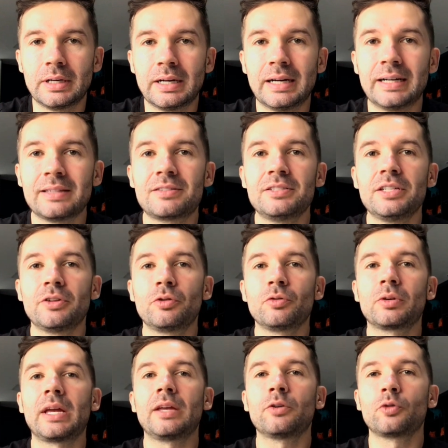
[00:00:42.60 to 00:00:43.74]
Antes disso,
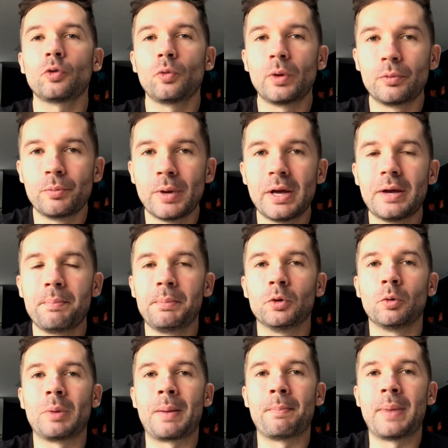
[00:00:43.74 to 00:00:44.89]
quem sou eu? Meu
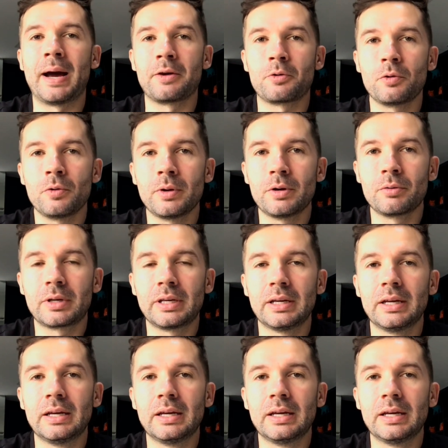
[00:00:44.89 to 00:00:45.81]
nome é Michael Wilk